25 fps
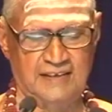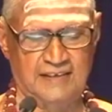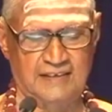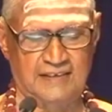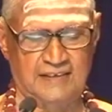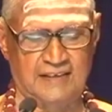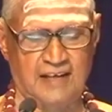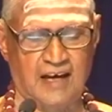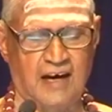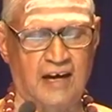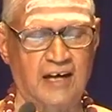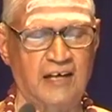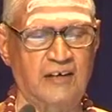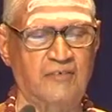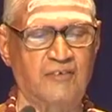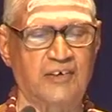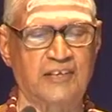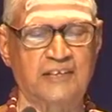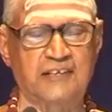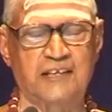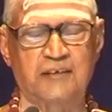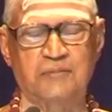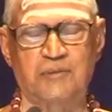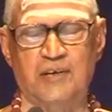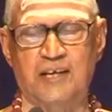தாள்
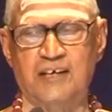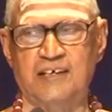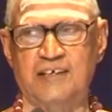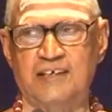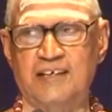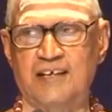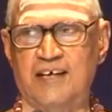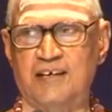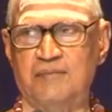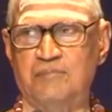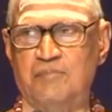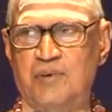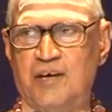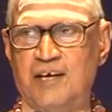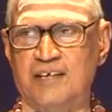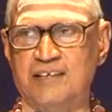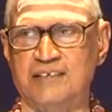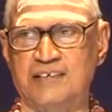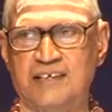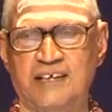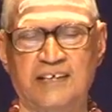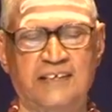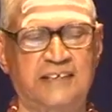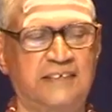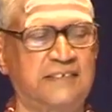வந்த பிறகுதான்
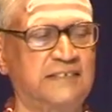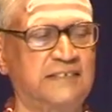பார்த்தேன்